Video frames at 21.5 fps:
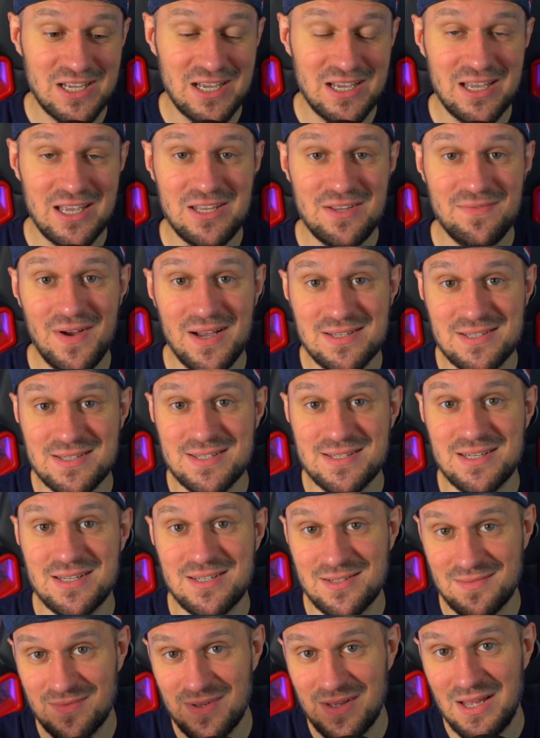Ich weiß es
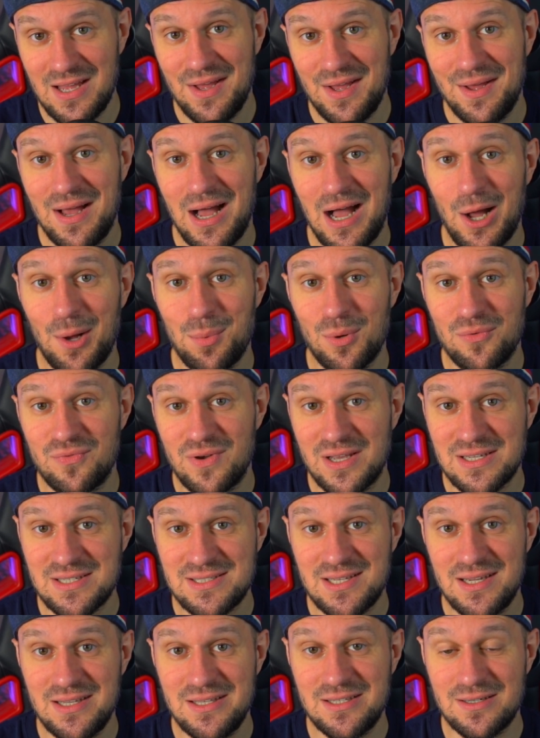nicht. Aber
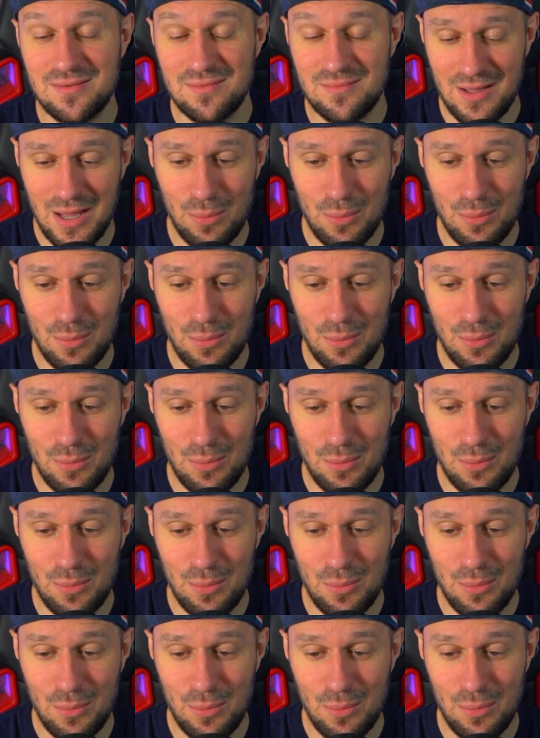vielleicht der ihr.